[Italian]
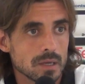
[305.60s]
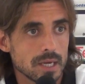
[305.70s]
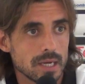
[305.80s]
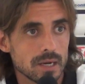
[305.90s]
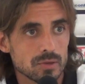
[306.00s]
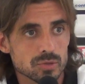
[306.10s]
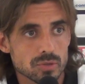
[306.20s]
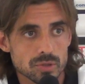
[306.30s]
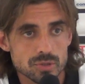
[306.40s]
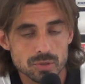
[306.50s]
che l'anno
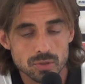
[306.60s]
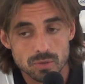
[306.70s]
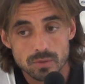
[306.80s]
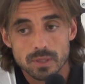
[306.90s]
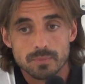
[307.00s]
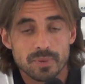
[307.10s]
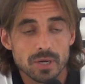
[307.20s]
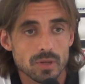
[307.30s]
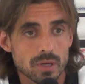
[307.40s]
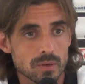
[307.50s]
scorso, da,
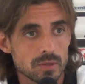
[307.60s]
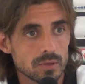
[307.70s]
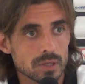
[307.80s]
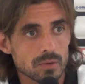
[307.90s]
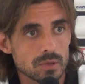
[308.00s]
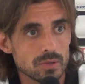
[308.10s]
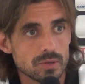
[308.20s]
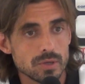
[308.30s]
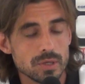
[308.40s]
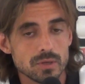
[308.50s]
parlo da quando, da quando,
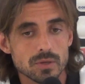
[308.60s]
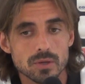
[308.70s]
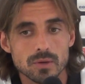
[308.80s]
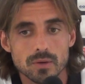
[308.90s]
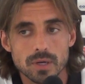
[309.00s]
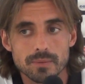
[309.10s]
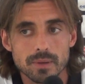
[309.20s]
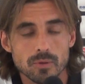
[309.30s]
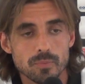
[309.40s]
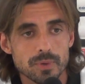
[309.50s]
ero io,
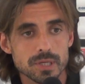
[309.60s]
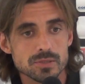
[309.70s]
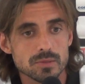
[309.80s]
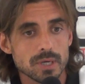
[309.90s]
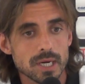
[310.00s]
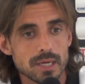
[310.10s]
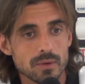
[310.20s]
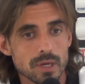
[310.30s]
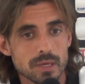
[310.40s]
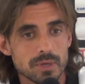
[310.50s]
abbiamo preso magari
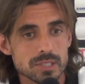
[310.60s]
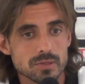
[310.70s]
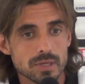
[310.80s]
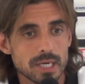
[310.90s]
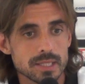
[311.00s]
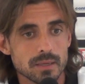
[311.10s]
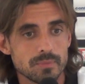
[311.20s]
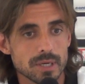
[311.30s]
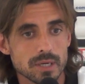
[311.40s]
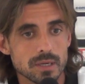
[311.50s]
qualche bastonata
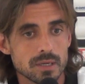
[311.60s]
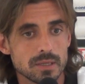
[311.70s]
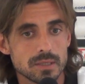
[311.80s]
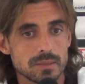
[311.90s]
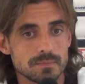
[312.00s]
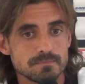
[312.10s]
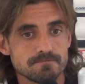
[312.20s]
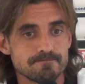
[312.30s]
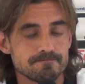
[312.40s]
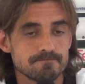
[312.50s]
per,
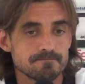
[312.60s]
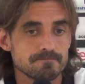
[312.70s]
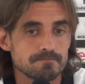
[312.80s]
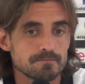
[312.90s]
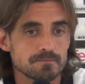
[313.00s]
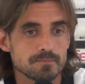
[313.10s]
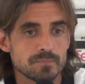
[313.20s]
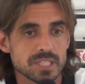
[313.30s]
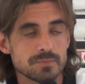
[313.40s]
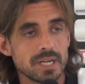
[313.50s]

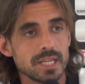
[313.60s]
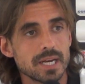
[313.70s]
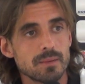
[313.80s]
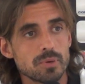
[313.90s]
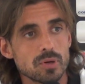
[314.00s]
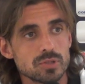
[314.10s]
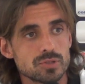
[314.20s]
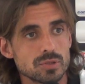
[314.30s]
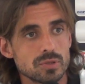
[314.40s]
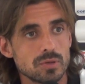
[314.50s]
per sbagliare
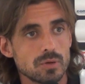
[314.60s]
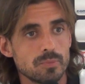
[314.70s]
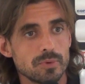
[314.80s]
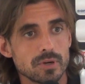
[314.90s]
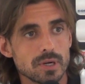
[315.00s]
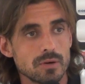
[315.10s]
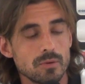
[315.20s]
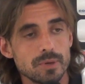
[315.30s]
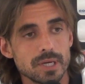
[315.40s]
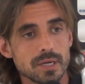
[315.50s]
approccio o per,
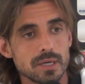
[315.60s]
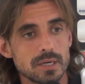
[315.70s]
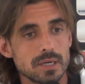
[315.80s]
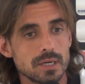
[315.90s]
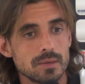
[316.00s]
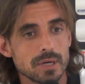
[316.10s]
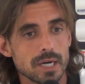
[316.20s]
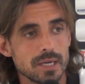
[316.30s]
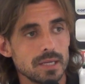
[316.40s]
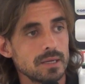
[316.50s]
o per
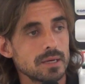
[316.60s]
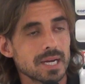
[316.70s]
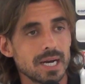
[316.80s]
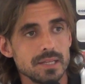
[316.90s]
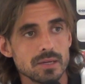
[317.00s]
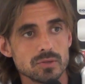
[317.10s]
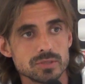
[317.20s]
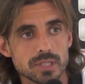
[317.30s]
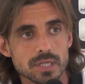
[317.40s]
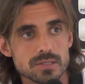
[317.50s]
magari cali di
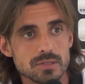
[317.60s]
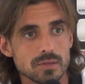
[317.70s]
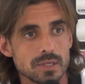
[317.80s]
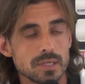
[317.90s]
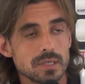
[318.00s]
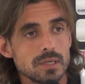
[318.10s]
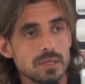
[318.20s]
concentrazione.